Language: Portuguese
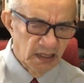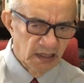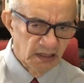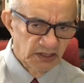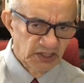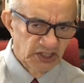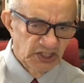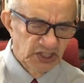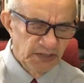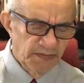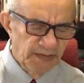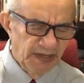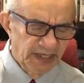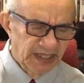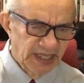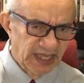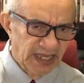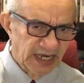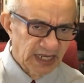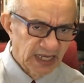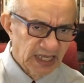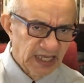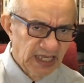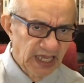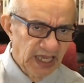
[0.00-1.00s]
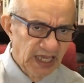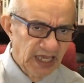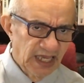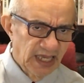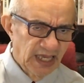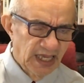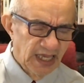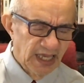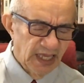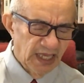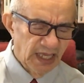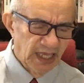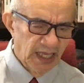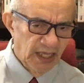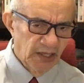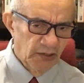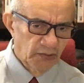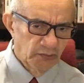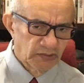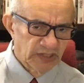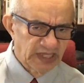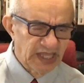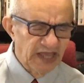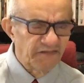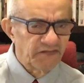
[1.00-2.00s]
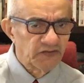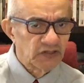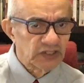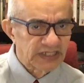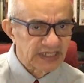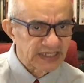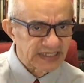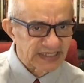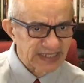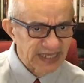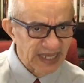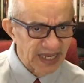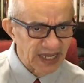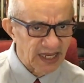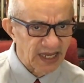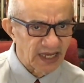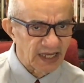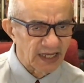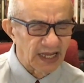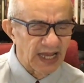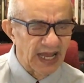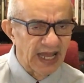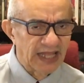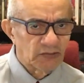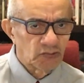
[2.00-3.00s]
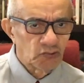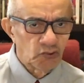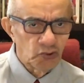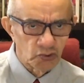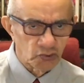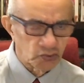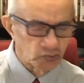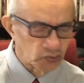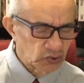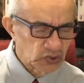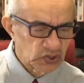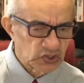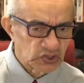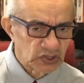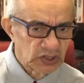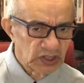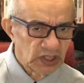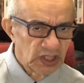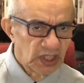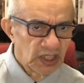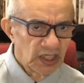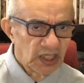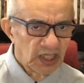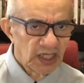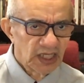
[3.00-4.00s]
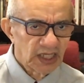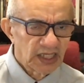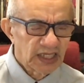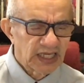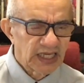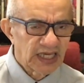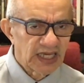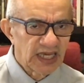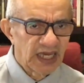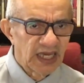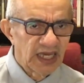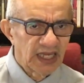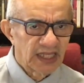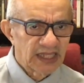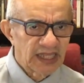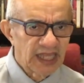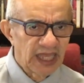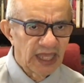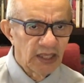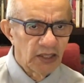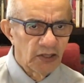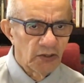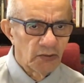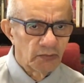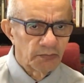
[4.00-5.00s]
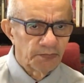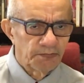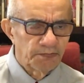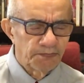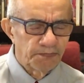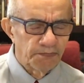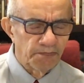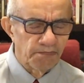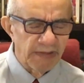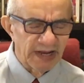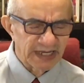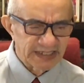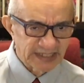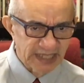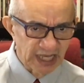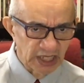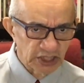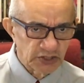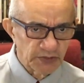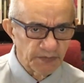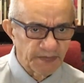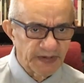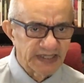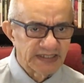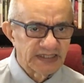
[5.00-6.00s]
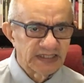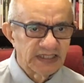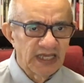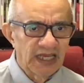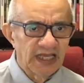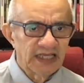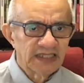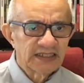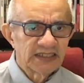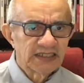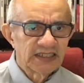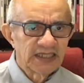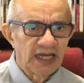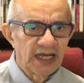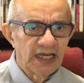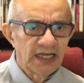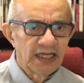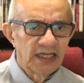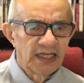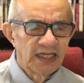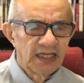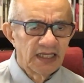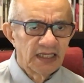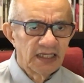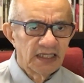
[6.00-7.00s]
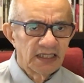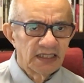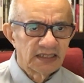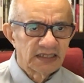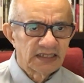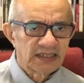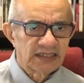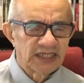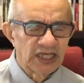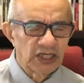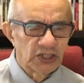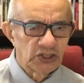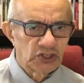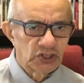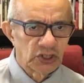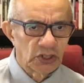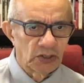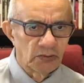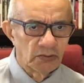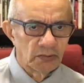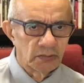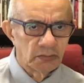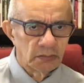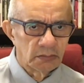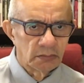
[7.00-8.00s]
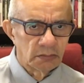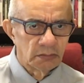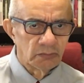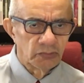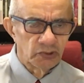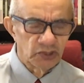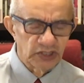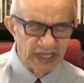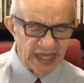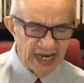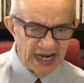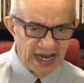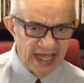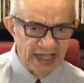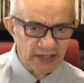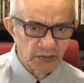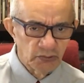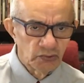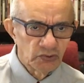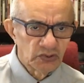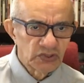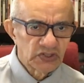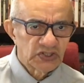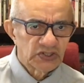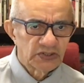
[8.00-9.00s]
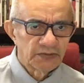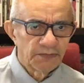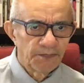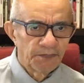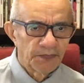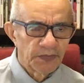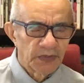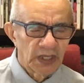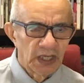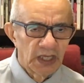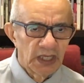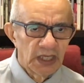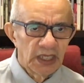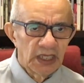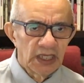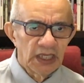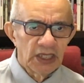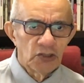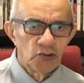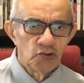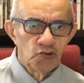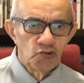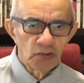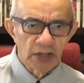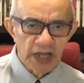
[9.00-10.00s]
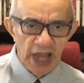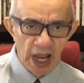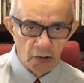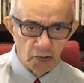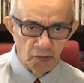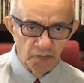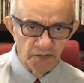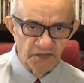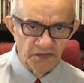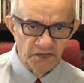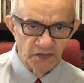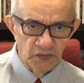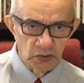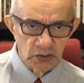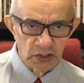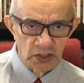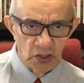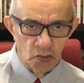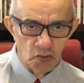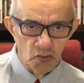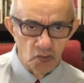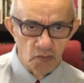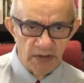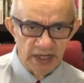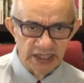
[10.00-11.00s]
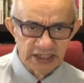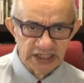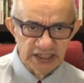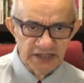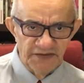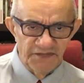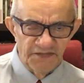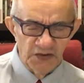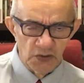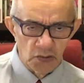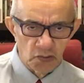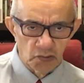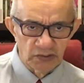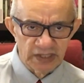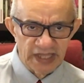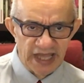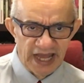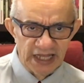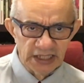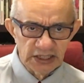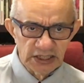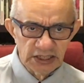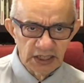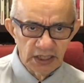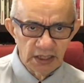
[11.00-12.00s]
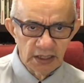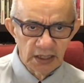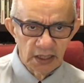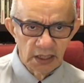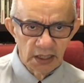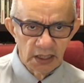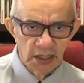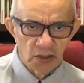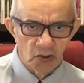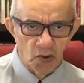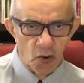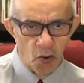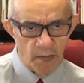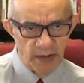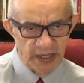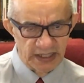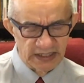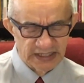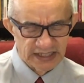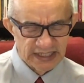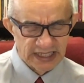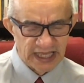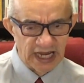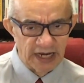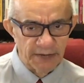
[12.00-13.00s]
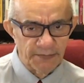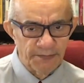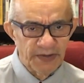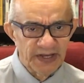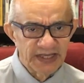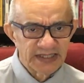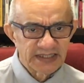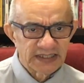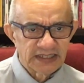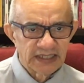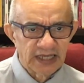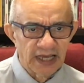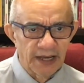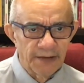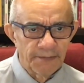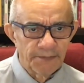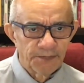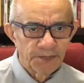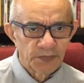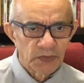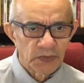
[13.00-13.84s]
de maneira que eu devo dizer a todos que tenham bastante paciência, sejam moderados e nunca confundam uma dificuldade com uma discrepância,